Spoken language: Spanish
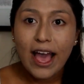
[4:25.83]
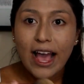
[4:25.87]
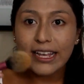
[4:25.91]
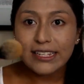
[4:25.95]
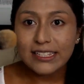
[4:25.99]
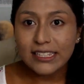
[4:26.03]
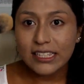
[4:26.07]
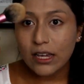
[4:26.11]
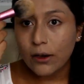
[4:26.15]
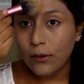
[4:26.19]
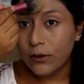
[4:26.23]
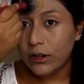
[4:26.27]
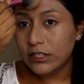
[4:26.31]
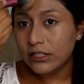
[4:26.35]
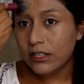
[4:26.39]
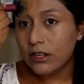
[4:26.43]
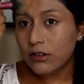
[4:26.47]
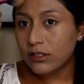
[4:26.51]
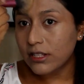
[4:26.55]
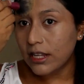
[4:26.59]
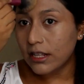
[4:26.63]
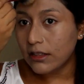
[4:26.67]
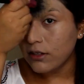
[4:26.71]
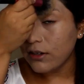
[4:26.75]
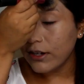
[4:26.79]
Así que voy a estar
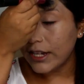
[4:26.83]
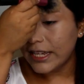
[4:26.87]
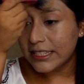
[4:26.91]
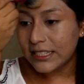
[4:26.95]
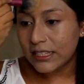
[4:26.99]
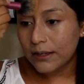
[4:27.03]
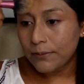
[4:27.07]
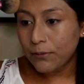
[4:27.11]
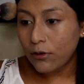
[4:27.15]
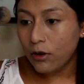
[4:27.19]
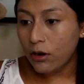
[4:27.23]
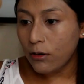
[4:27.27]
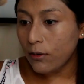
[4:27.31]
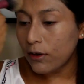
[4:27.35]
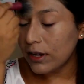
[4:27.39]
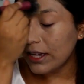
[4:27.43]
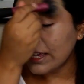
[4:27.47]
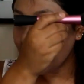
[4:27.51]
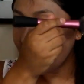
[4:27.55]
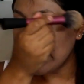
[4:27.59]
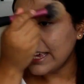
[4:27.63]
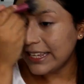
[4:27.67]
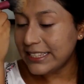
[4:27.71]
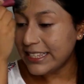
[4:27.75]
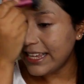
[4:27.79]
usando este polvo
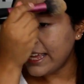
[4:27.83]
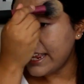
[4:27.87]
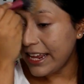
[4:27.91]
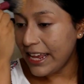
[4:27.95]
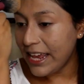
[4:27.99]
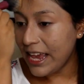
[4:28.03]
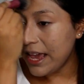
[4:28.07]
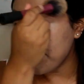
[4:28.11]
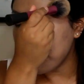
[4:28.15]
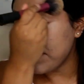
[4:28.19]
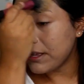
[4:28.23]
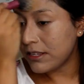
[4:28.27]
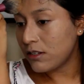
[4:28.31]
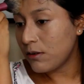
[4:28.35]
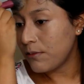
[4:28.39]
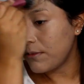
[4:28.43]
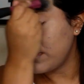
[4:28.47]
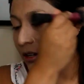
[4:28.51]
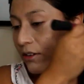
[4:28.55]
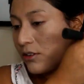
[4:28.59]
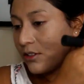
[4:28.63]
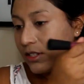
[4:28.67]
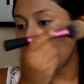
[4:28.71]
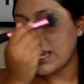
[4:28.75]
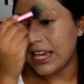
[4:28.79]
que sería más o
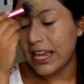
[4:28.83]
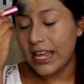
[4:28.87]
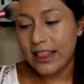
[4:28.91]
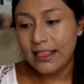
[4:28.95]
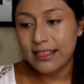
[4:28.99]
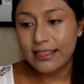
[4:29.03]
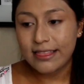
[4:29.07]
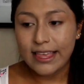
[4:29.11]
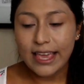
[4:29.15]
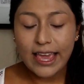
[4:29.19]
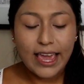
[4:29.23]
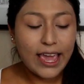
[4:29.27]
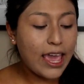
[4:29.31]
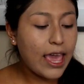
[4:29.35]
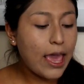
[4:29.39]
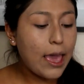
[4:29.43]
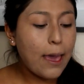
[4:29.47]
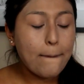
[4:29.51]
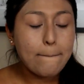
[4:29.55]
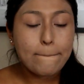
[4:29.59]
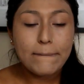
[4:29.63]
menos el de